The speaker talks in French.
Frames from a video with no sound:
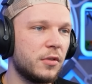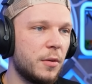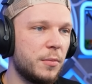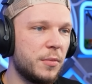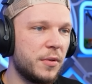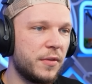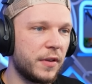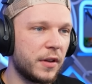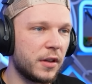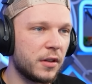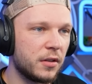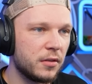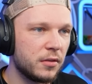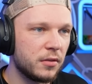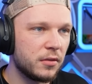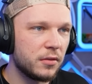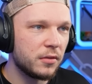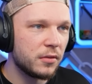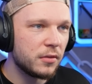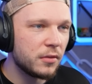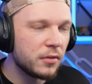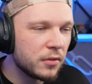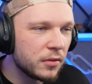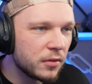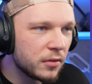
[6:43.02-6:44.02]
Comment il fait
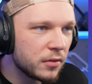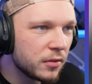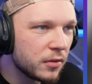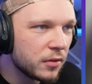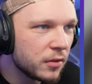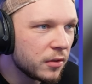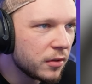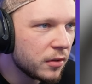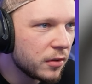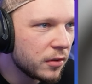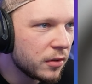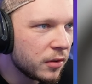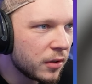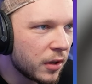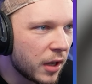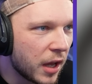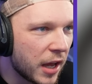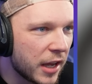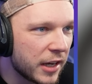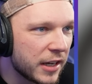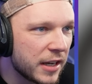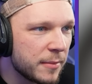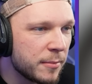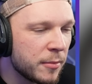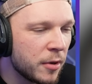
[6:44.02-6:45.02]

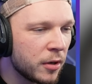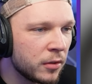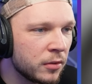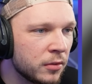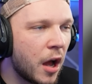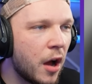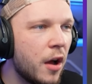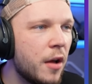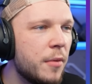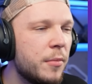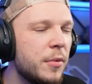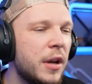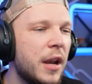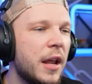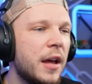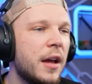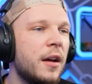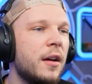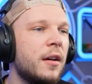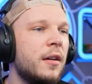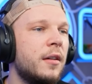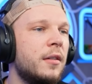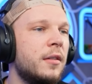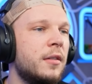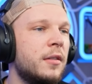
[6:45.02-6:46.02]
Un aimant. Ah mais
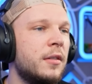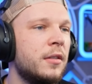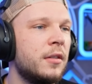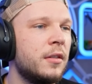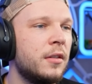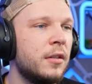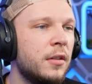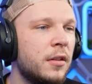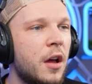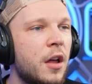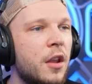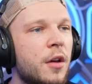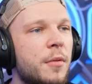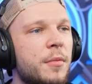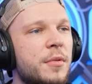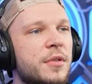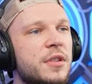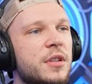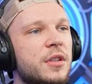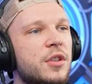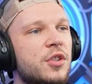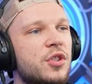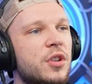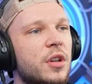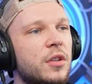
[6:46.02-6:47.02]
là... Euh, ah non, mais
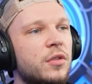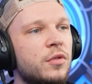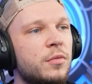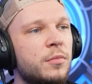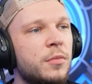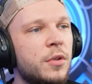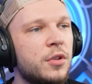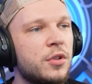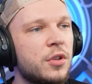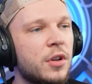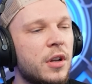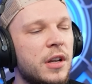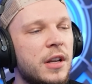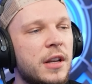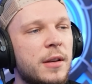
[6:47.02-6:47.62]
c'est déjà too much. Hein.